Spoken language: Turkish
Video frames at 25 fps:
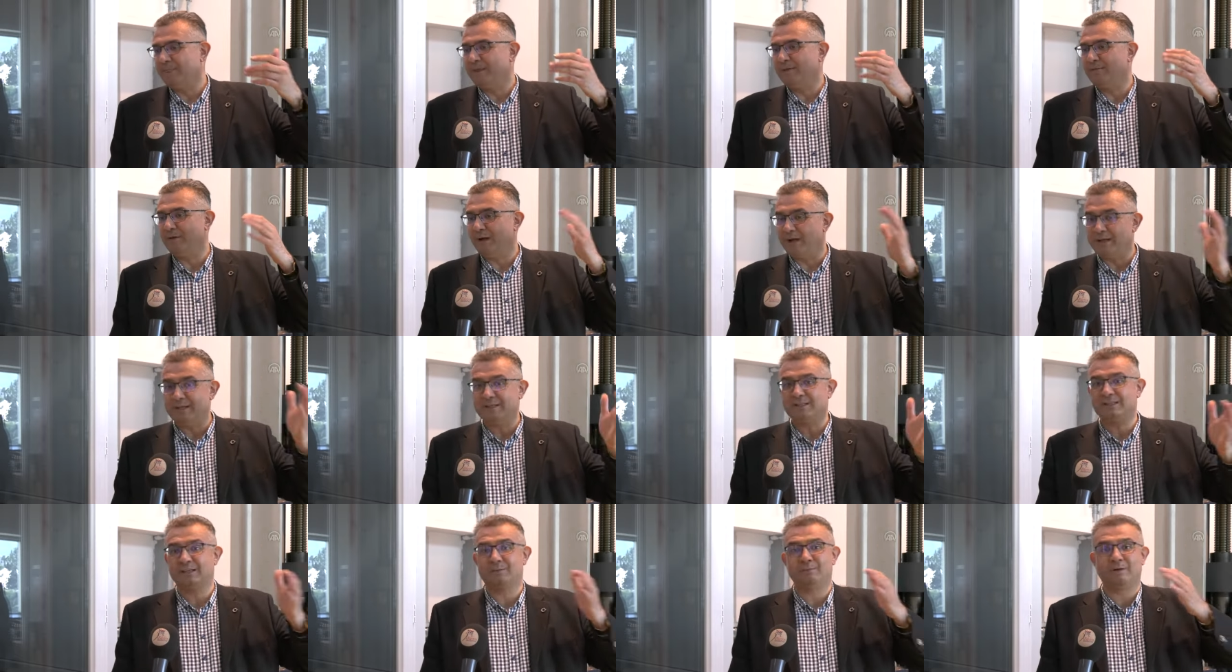ve
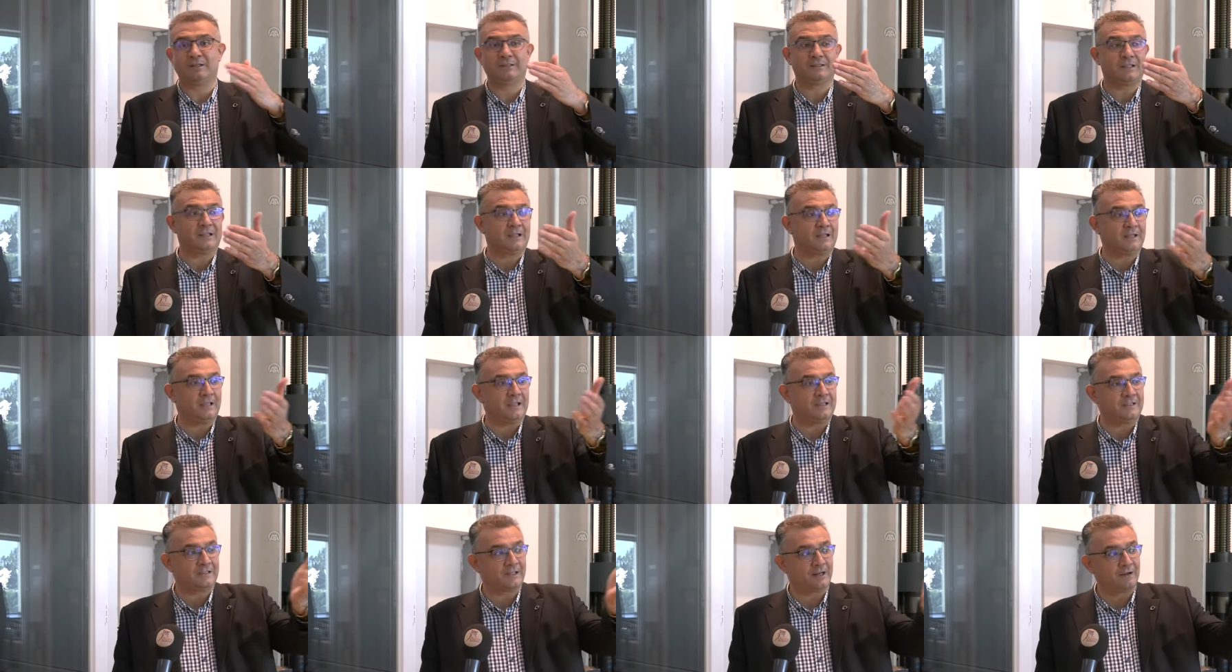aynı zamanda
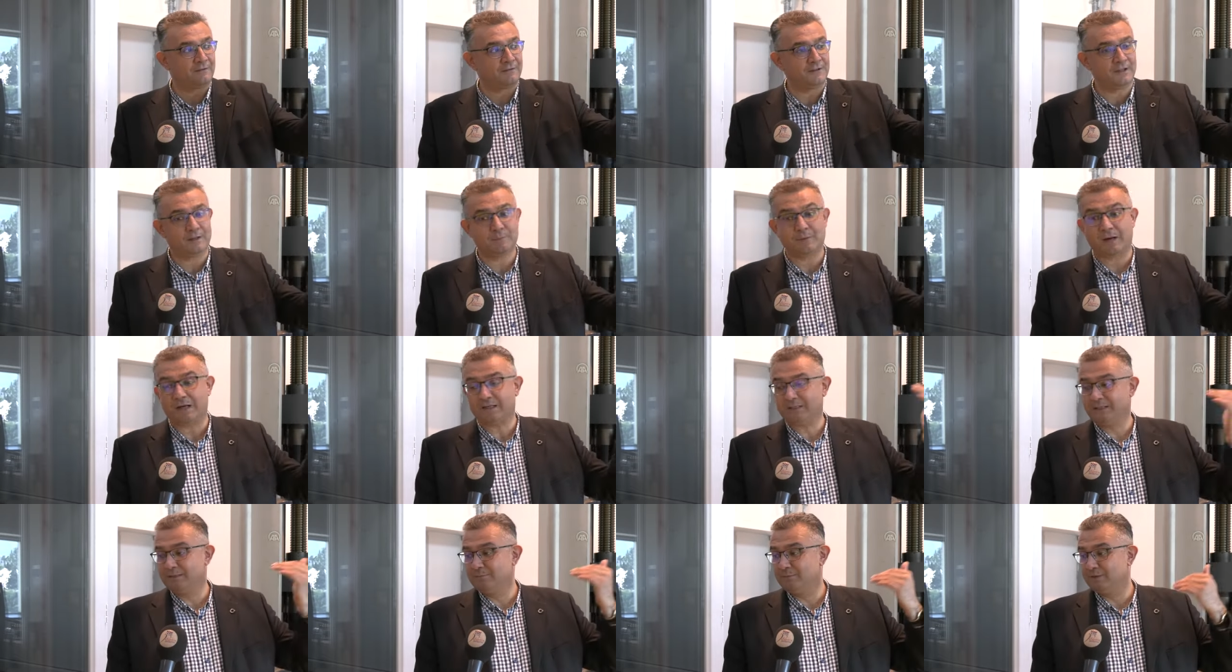etrafına
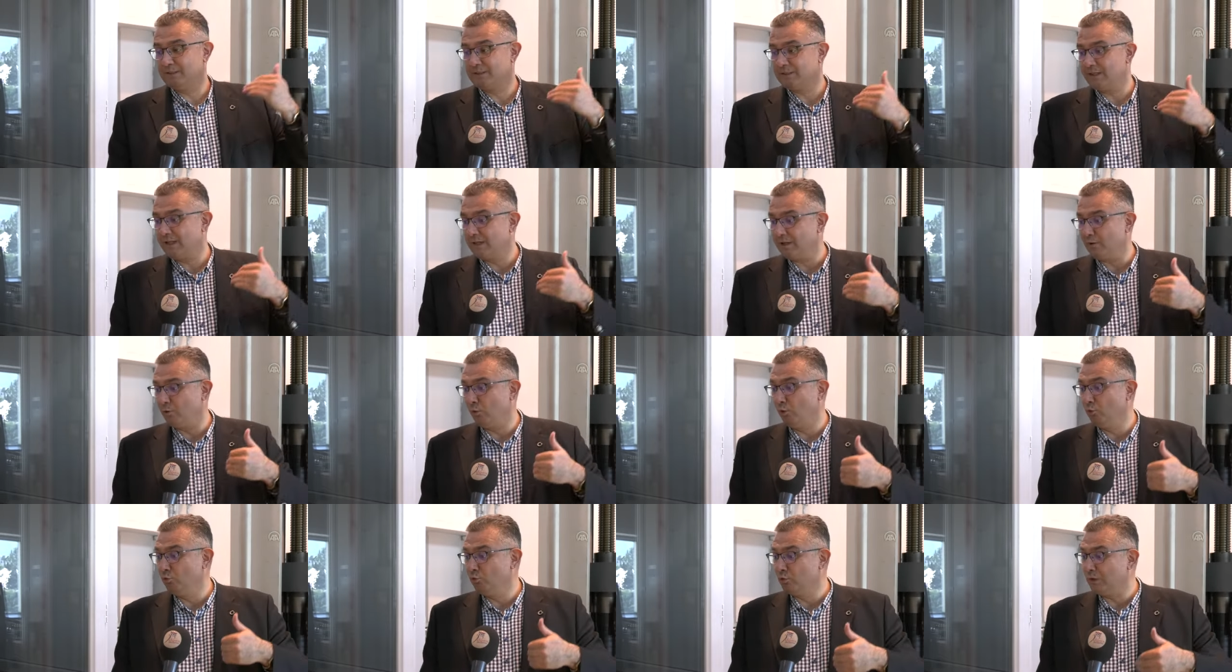
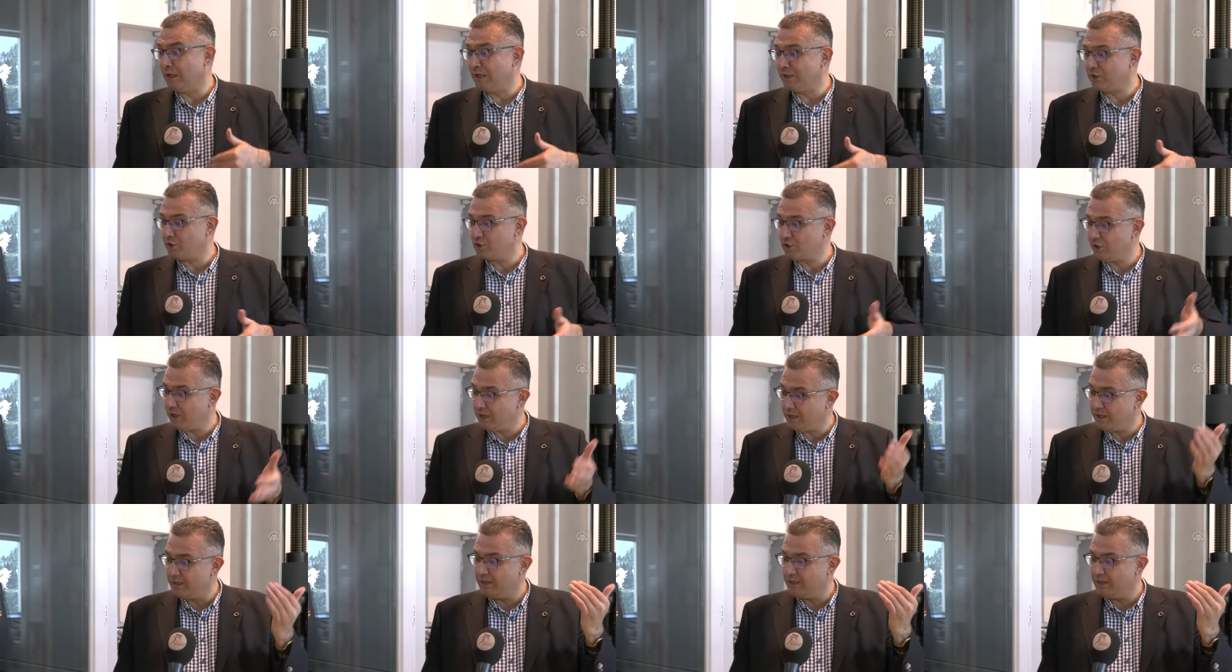baktığımızda onlarca